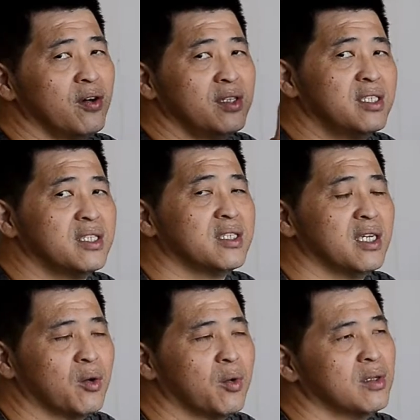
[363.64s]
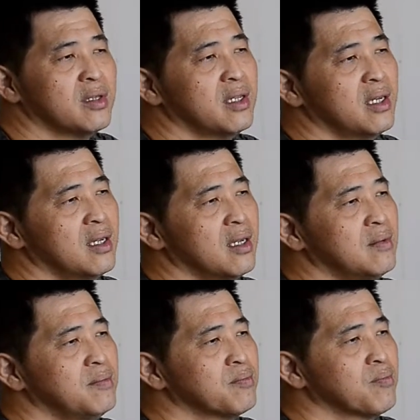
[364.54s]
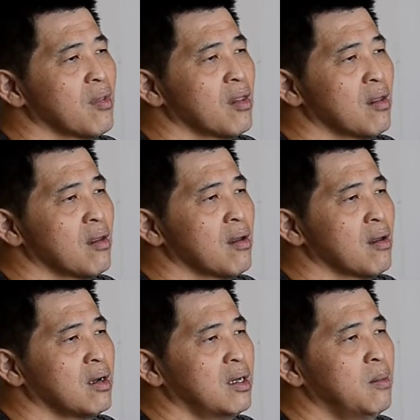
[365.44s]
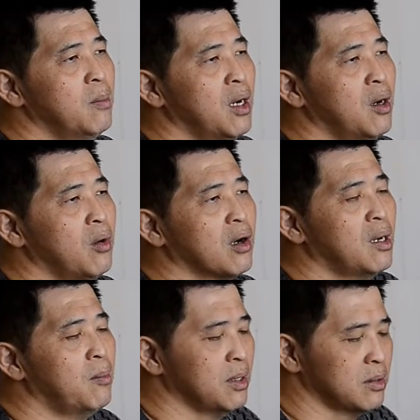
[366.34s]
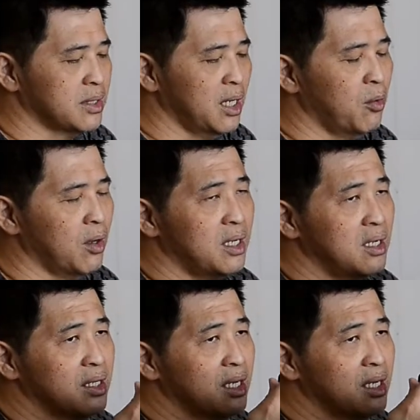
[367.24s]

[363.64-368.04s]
o t 的闪光灯，那么我根本在我的这